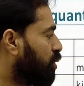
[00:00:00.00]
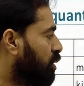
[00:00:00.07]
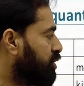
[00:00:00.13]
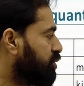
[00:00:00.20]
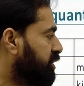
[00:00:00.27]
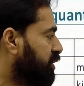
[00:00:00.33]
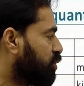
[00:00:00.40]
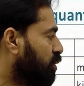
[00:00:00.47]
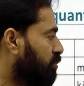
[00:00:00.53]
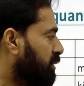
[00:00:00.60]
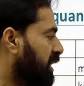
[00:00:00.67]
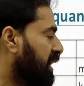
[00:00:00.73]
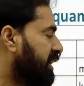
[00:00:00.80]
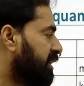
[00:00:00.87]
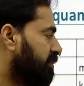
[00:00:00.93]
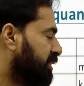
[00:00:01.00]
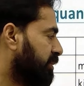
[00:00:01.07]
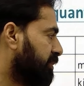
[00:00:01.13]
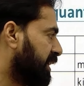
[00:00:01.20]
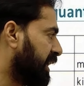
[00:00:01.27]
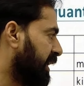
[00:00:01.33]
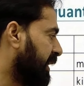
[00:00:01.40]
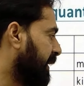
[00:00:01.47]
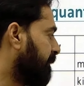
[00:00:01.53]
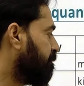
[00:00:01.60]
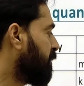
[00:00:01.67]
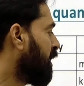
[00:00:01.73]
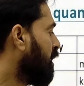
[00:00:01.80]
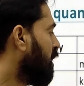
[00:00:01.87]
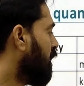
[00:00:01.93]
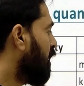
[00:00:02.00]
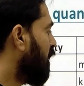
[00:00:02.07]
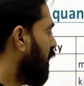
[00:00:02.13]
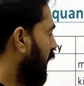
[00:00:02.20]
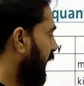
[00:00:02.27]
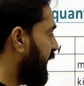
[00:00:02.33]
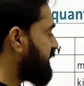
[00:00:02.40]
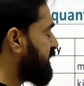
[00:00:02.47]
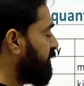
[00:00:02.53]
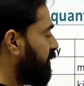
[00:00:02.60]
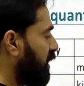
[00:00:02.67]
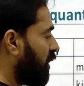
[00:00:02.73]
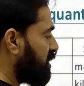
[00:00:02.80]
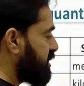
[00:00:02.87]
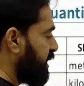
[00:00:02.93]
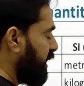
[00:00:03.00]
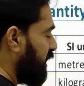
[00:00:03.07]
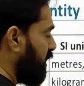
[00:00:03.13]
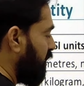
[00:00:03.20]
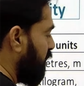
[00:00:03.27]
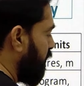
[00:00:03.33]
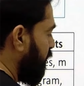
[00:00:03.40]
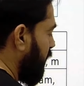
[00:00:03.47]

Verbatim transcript: दो यूनिट को मिला के हमने बनाया ऐसी वेलोसिटी